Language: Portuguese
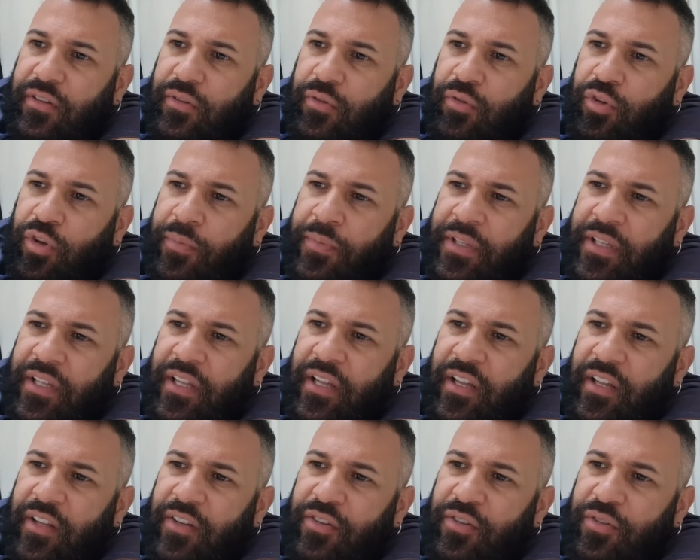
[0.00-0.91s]
O nome
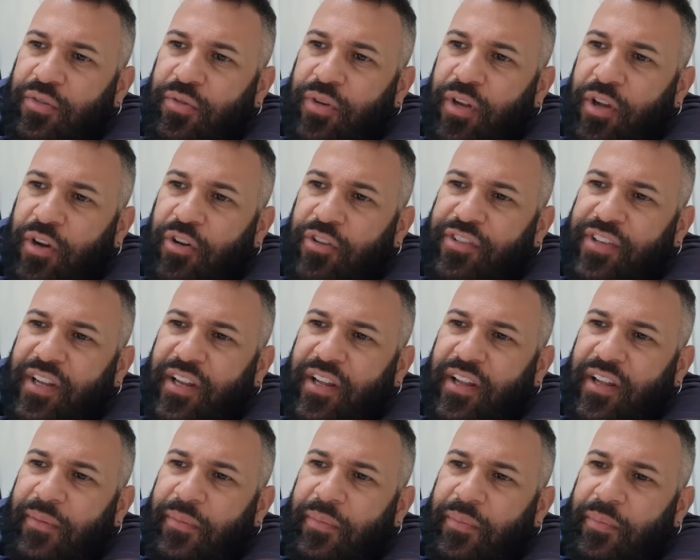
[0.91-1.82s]
da, do negócio
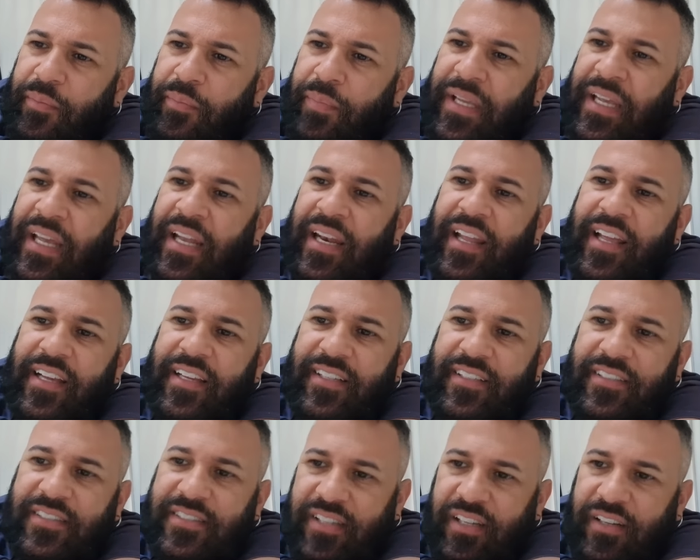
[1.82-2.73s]
era Bem
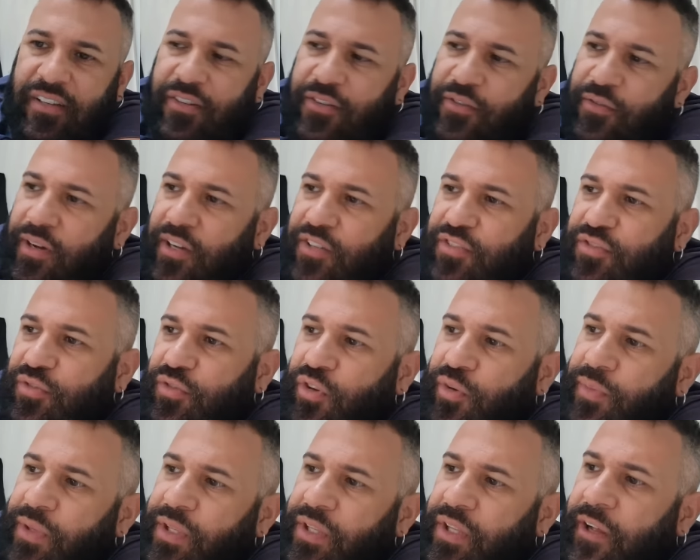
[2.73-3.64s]
Eleganza, eu acho o
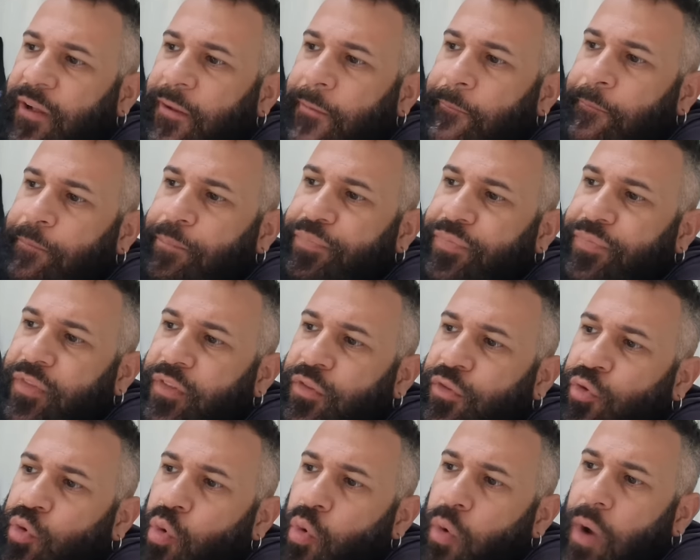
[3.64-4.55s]
nome da,
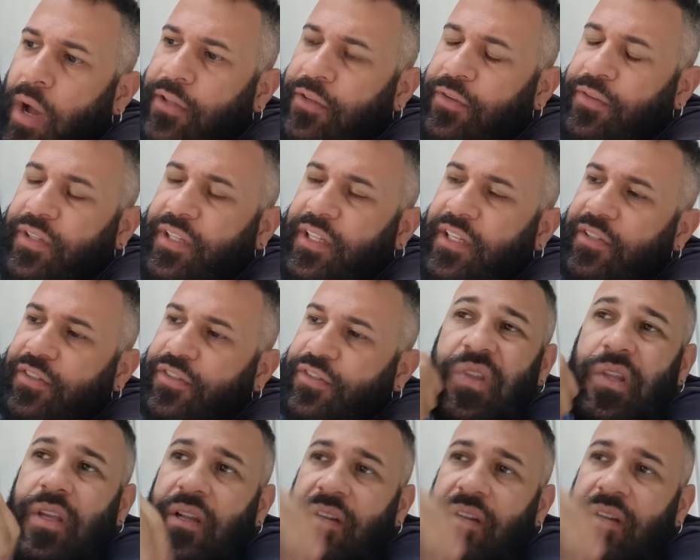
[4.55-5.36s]
do quadro deles.